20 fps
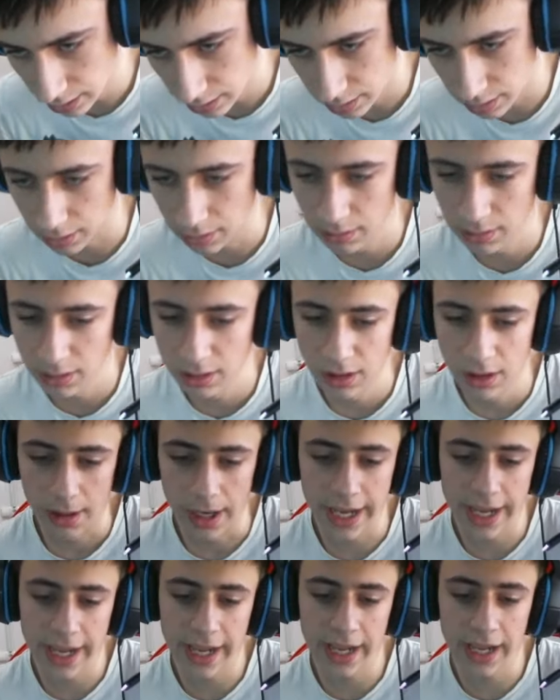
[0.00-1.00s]
no
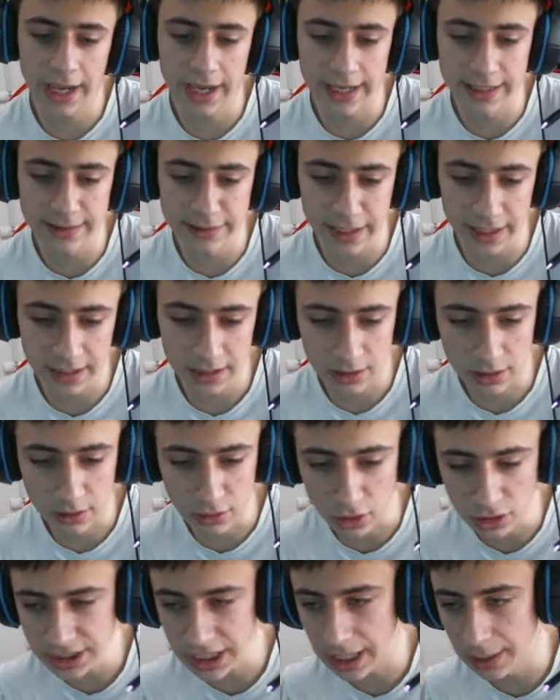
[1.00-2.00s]
eh, gente,
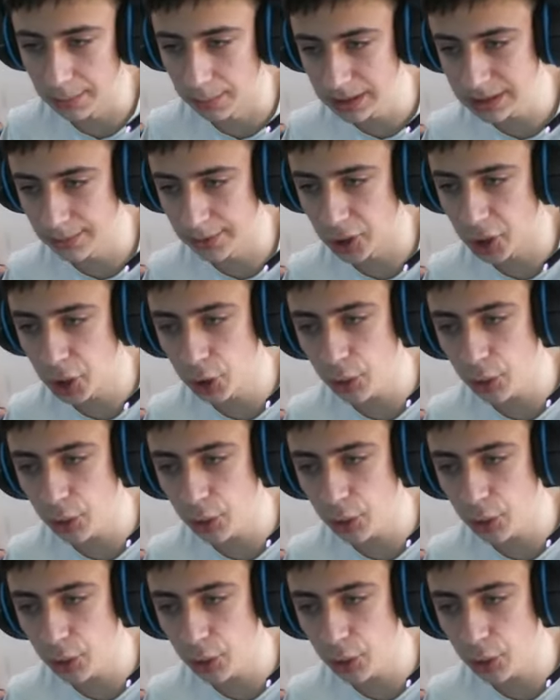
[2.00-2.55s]
no sé qué pasa, pero yo